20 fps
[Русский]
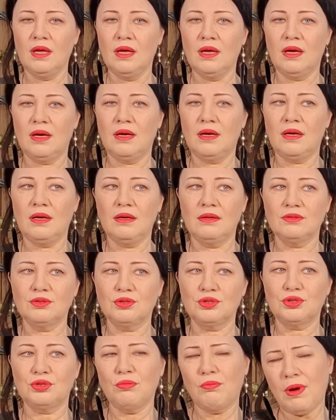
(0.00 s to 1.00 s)
а,
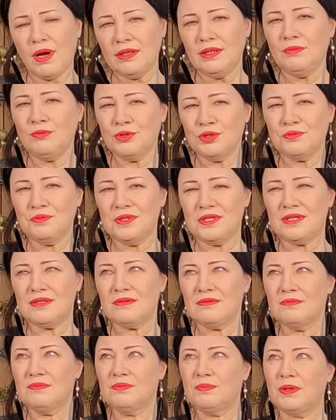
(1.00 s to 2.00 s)
чтобы они, может быть,
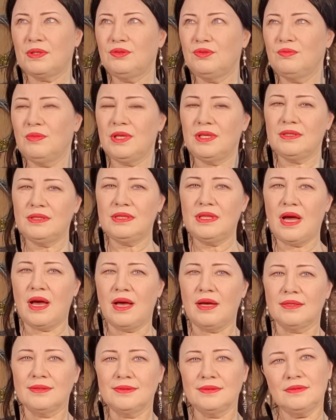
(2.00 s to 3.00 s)
подумали,
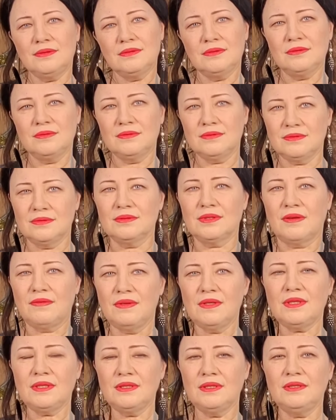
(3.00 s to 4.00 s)
да,
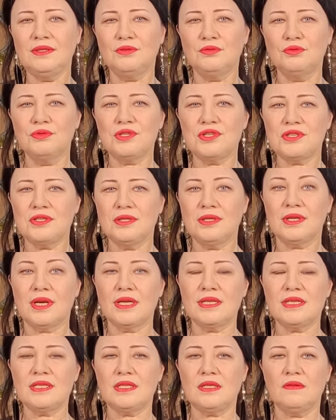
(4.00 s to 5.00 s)
наверное, не очень
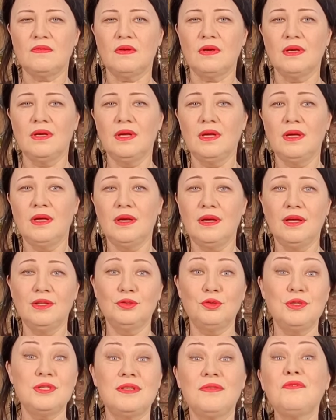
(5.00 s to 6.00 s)
красиво.
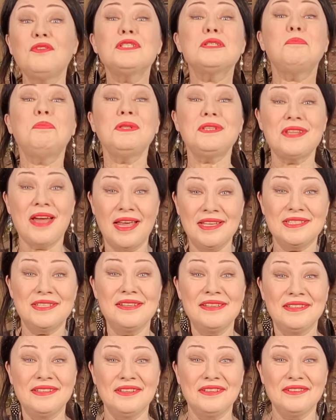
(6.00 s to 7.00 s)
То есть
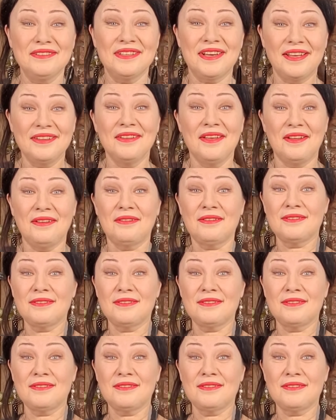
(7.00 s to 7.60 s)
воспитательный канал.